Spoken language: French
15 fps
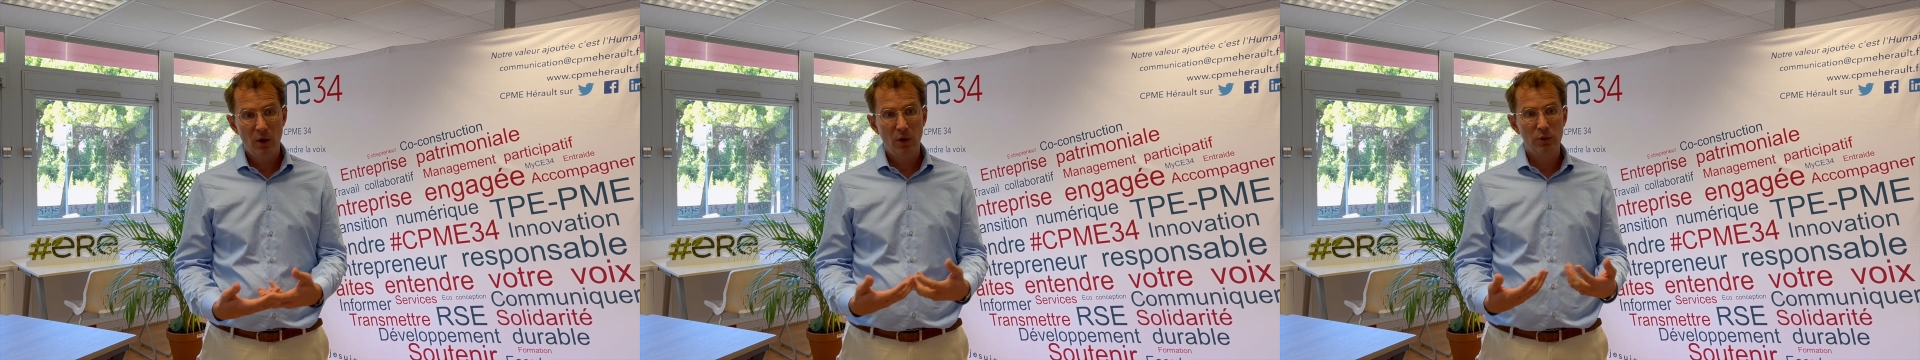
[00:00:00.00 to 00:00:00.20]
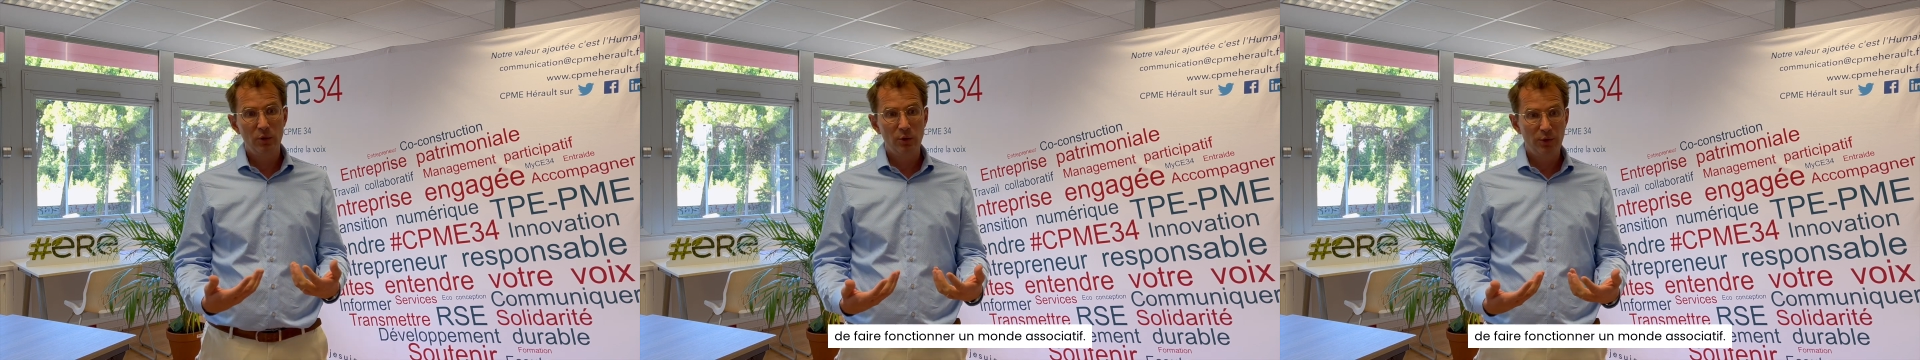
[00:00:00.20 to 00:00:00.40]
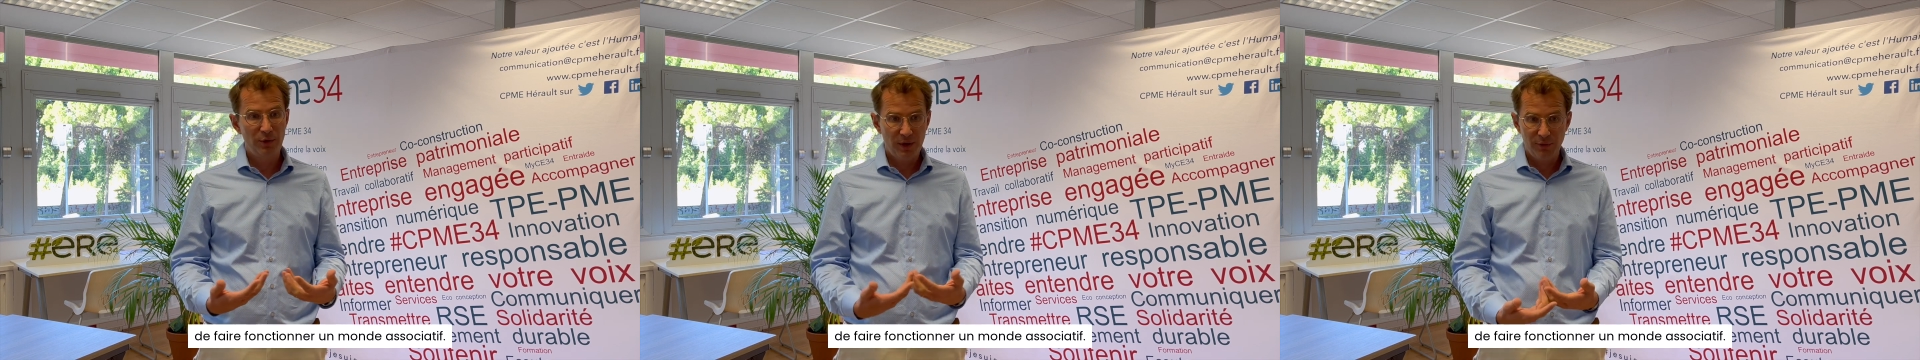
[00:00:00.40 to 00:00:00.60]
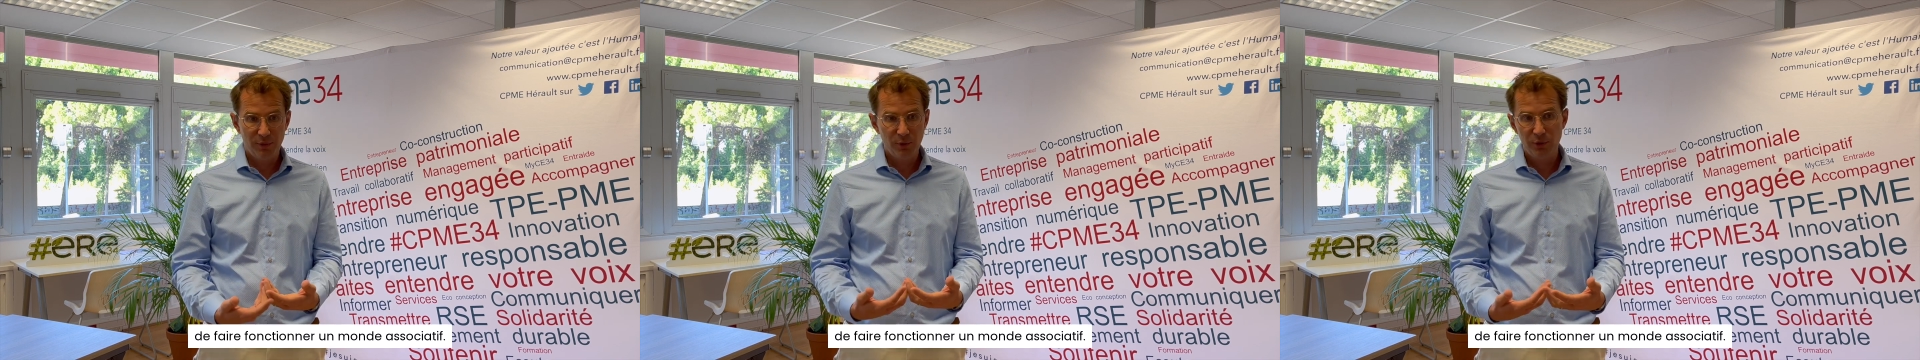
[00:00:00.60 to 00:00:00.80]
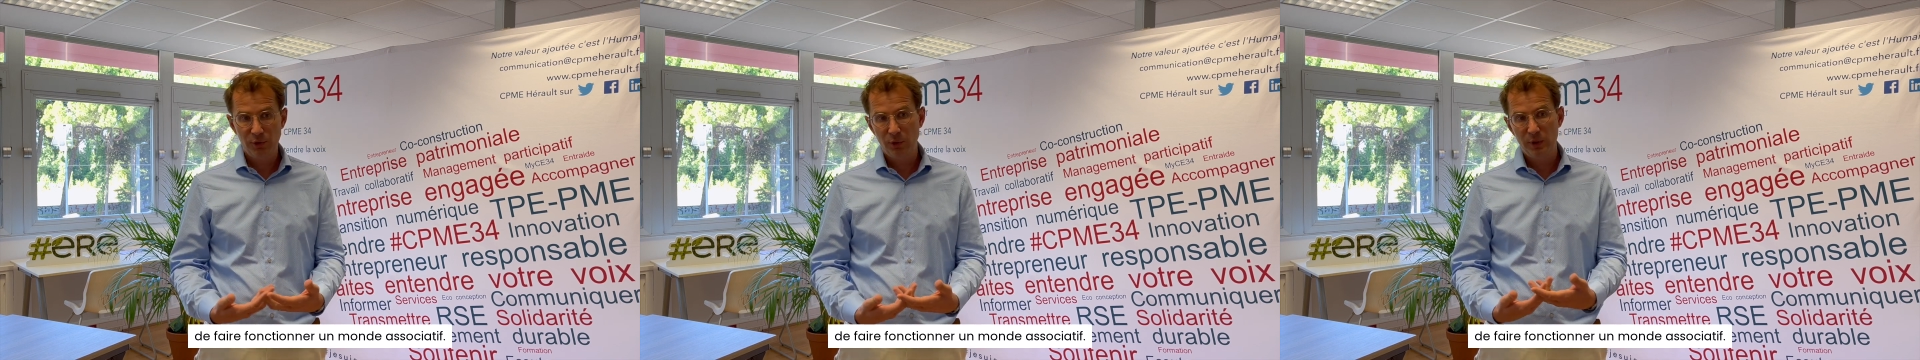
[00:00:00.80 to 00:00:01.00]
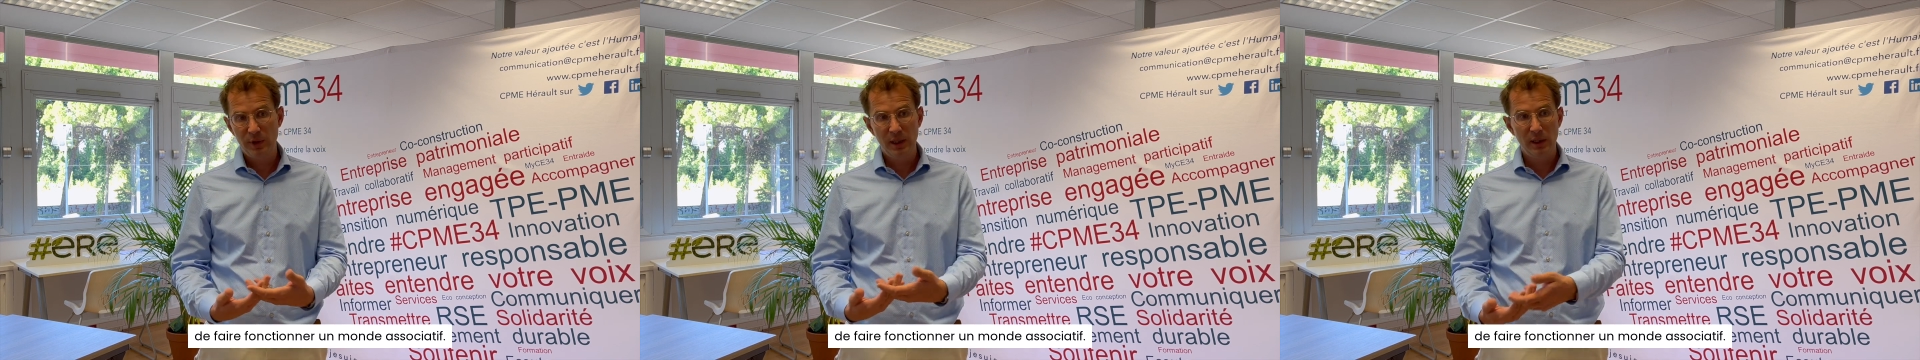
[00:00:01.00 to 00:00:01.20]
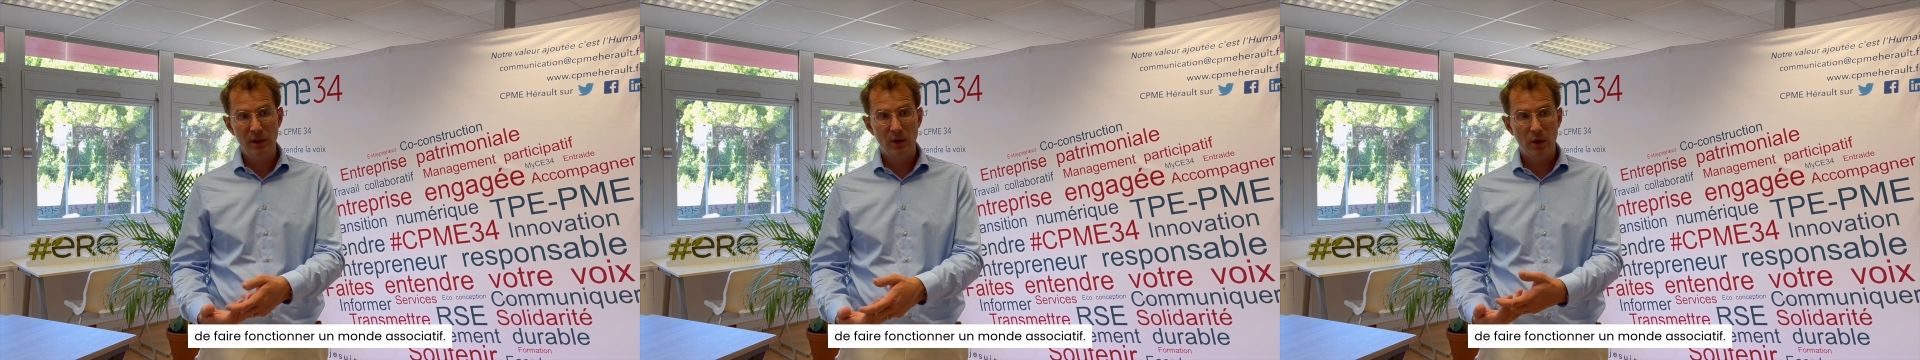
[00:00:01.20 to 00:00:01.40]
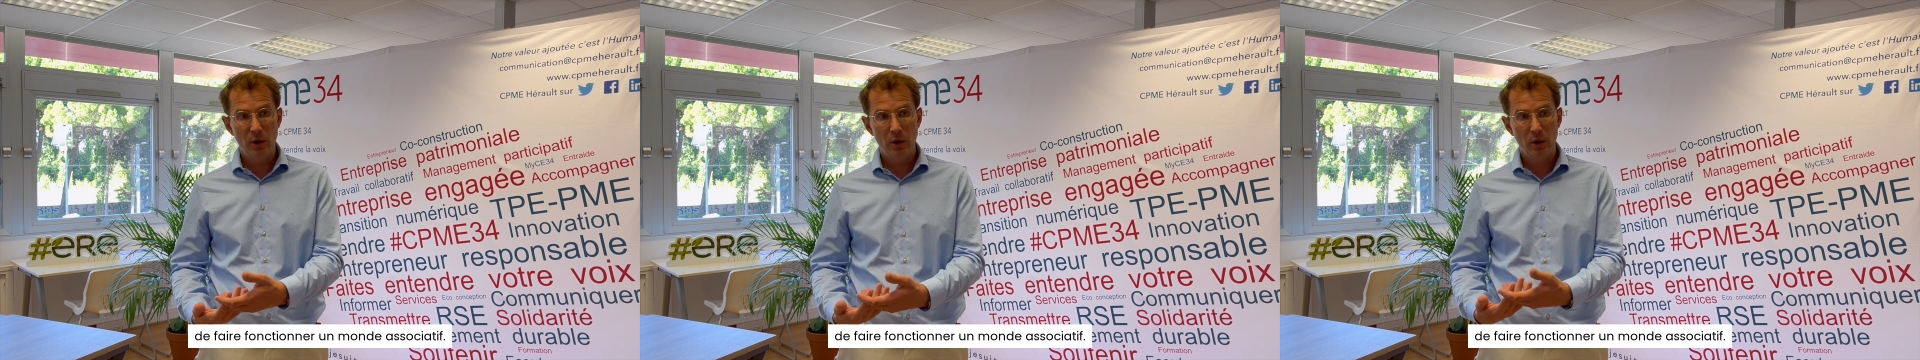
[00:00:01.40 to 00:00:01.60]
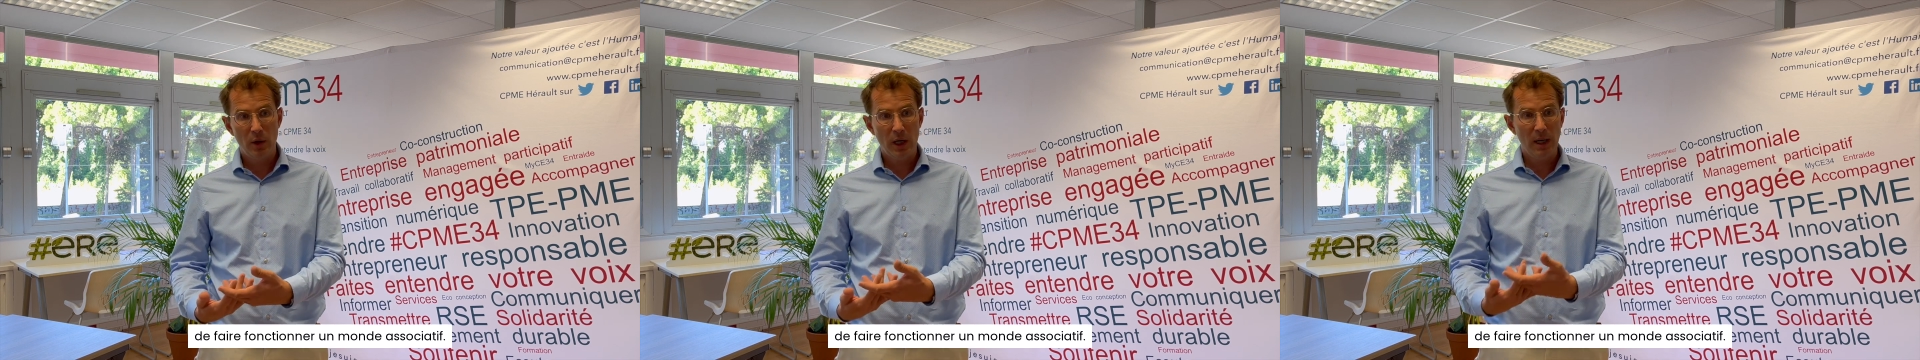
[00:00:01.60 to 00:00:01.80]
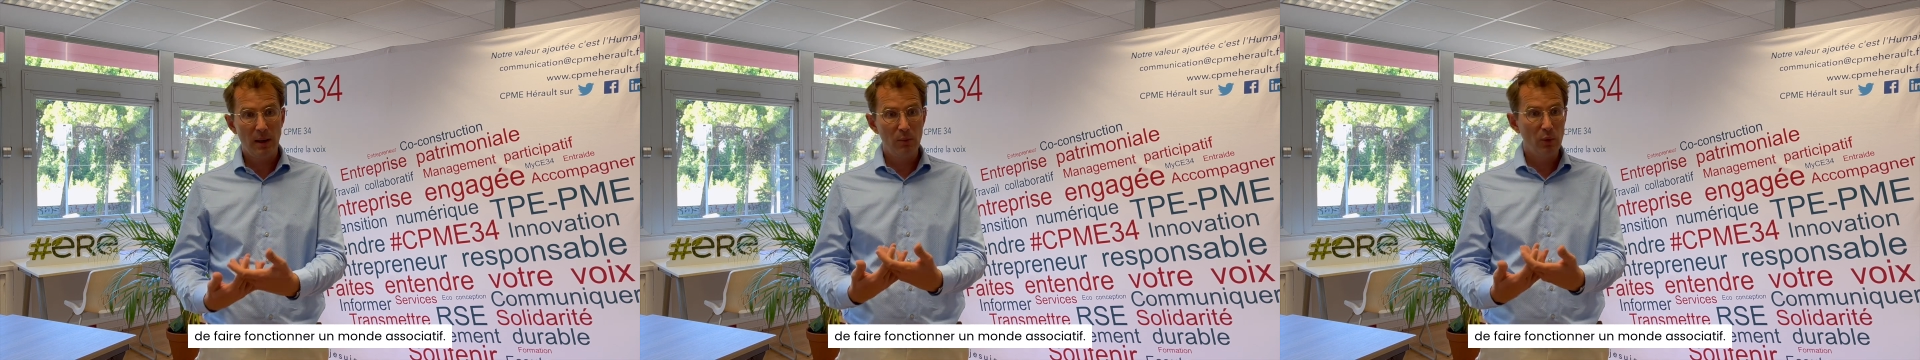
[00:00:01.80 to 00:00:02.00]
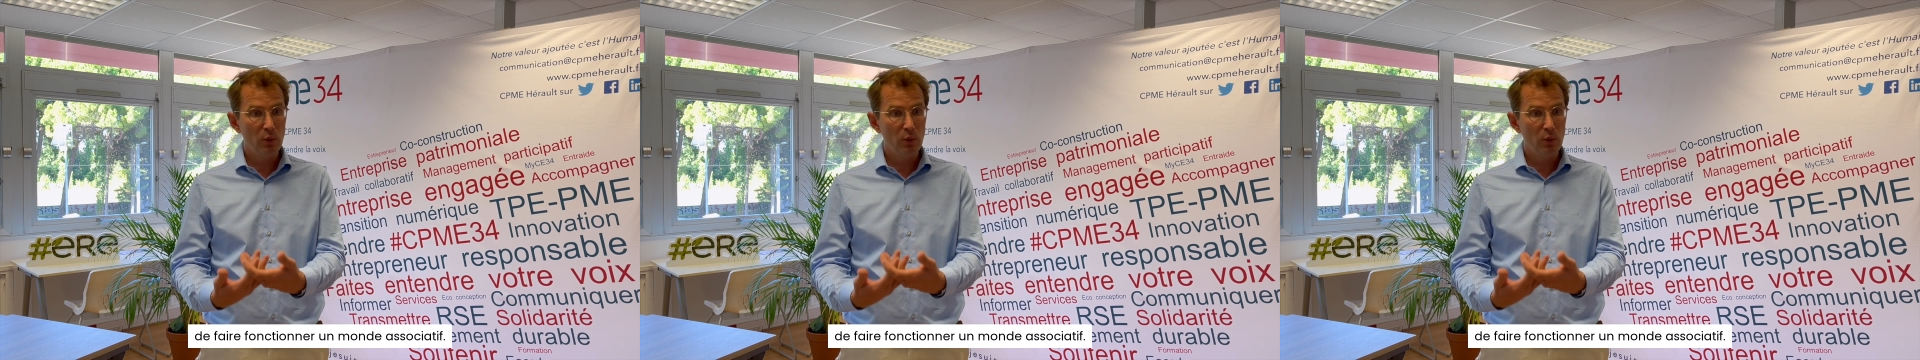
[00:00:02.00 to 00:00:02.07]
de faire fonctionner un